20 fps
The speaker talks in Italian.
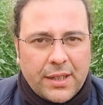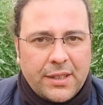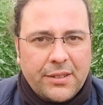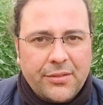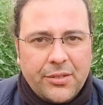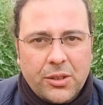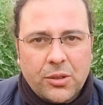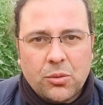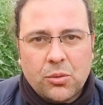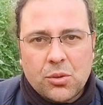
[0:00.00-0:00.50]
di
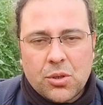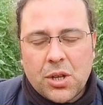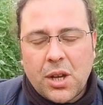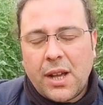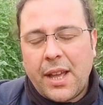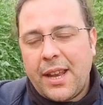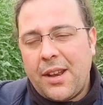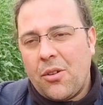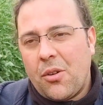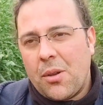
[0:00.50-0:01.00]
fiducia
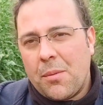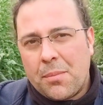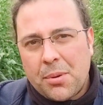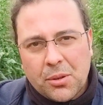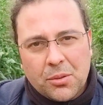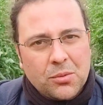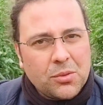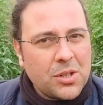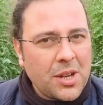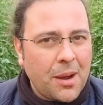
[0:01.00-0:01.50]
e noi
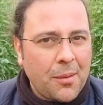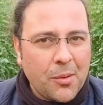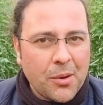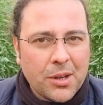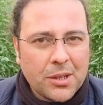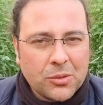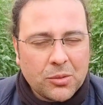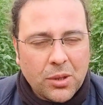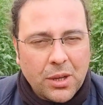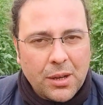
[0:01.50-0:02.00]
produciamo
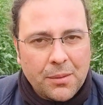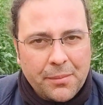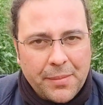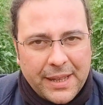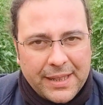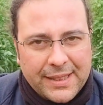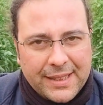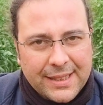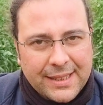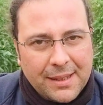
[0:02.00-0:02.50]

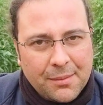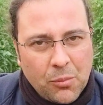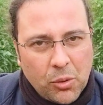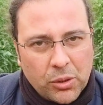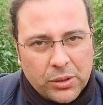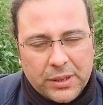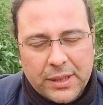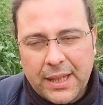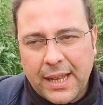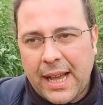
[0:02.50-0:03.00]
naturalmente da
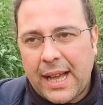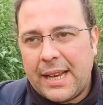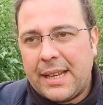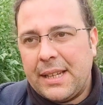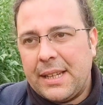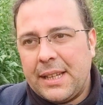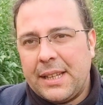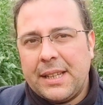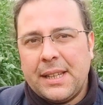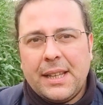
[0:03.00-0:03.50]
molti
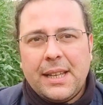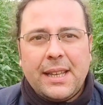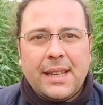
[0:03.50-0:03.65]
anni.